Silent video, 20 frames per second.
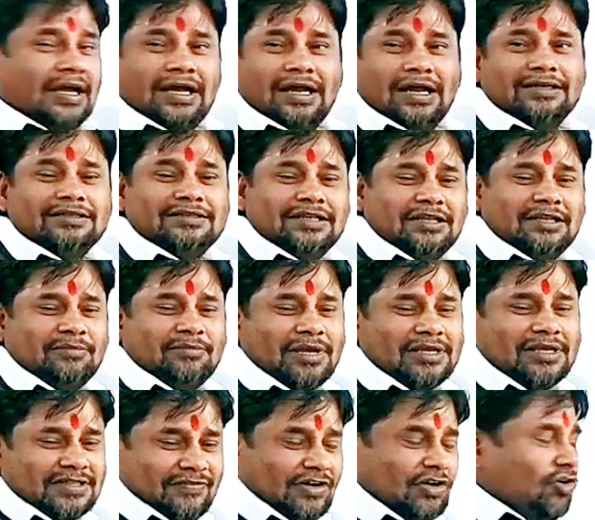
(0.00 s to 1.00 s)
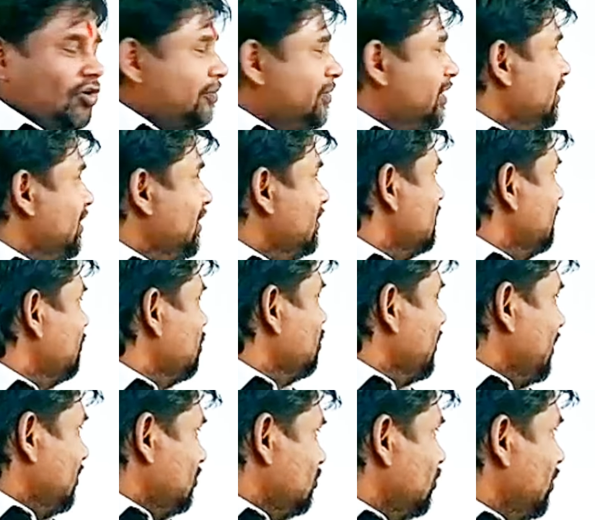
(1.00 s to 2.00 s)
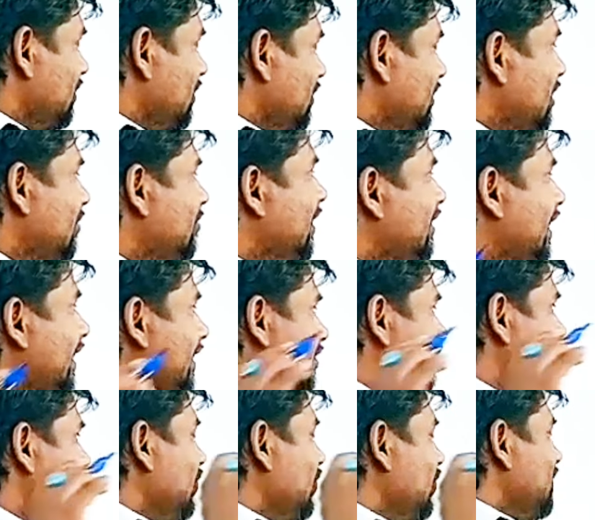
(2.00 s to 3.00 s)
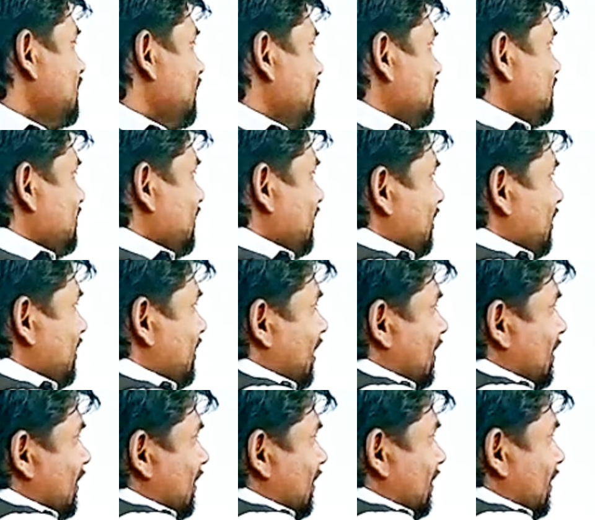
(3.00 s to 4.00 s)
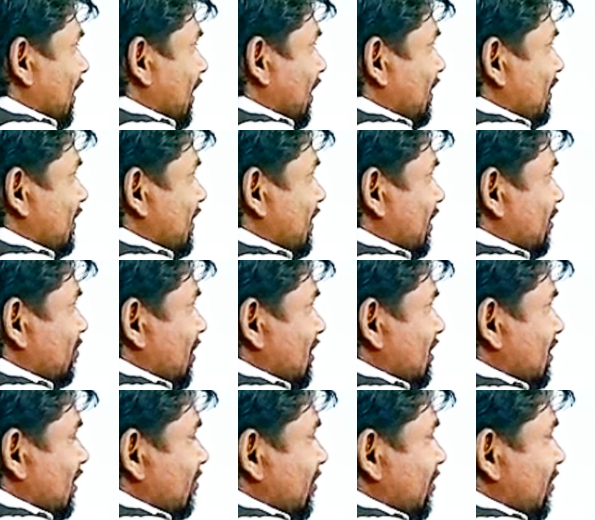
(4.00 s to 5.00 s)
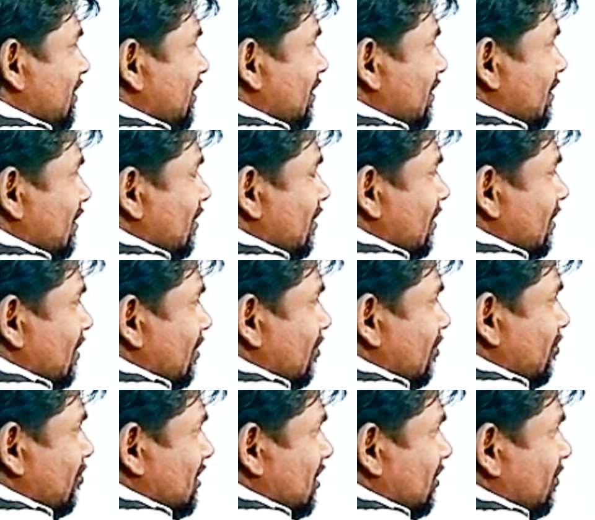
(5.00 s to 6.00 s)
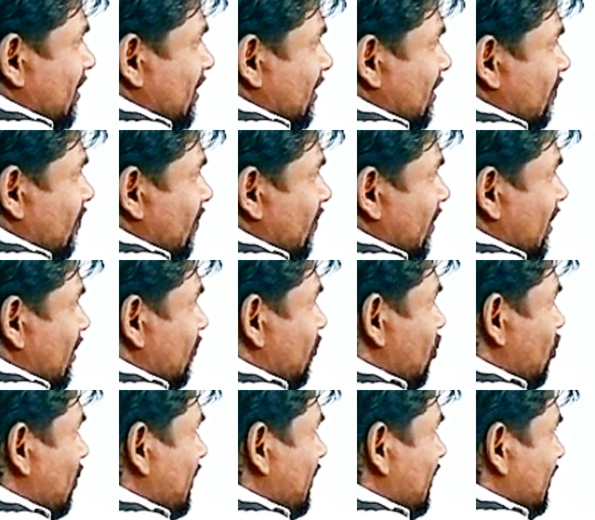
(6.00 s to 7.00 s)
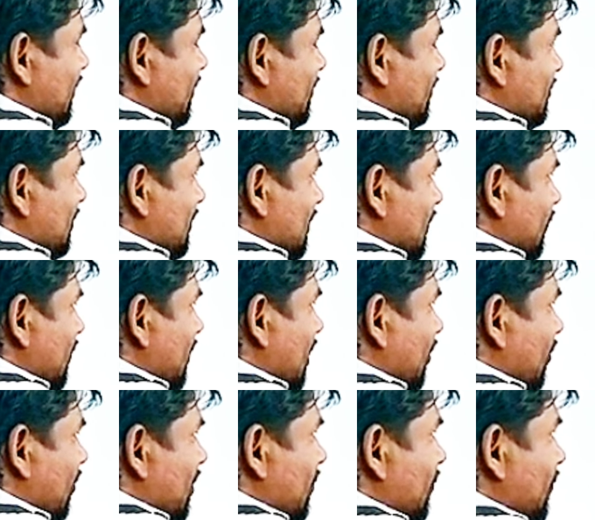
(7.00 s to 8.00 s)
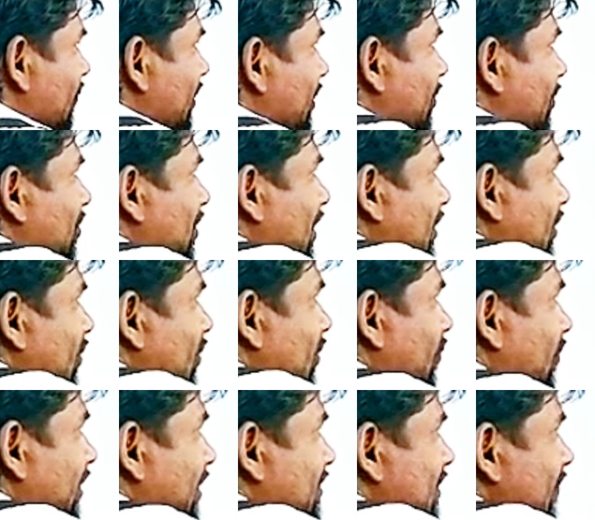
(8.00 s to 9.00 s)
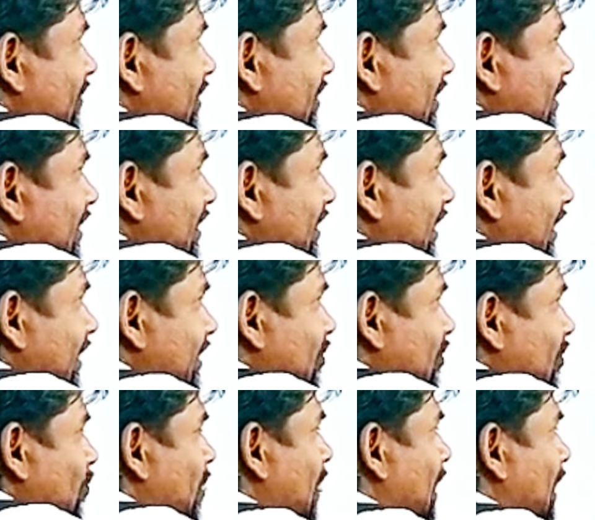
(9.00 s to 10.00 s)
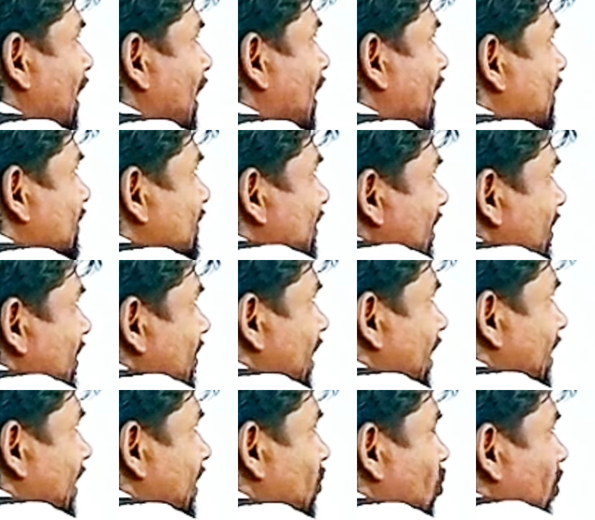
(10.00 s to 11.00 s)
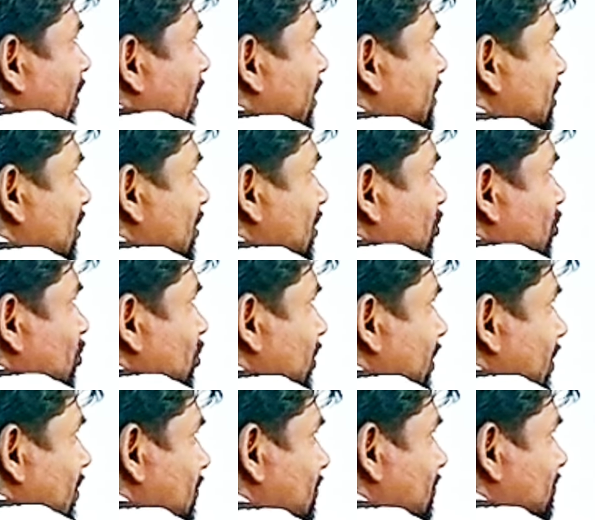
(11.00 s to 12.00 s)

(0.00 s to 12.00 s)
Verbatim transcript: అంటే త్రీ బై సెవెన్ కాంబినేషన్ పుట్టారు సారీ త్రీ బై నైన్ ట్వంటీ సెవెన్ వచ్చింది కదా నైన్ టెన్ పద్దెనిమిది పద్దెనిమిది ఇరవై ఇరవై ఒకటి ఇరవై నాలుగు ఇరవై ఏడు అంటే ట్వంటీ సెవెన్ అంటే నైన్ అంటే త్రీ నైన్ కాంబినేషన్ లో పుట్టాడు